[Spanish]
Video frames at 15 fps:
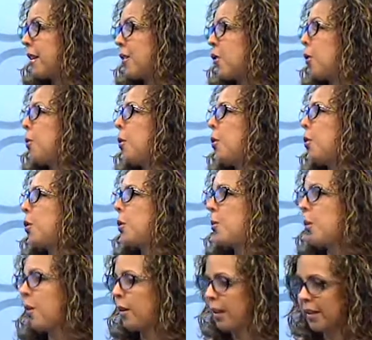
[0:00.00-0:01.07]
¿Cómo,
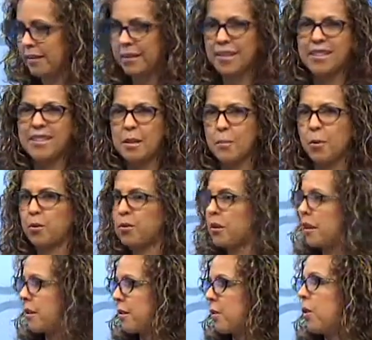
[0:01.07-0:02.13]
cómo es ese
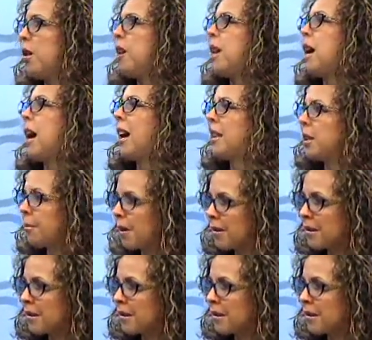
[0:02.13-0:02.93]
proceso a nivel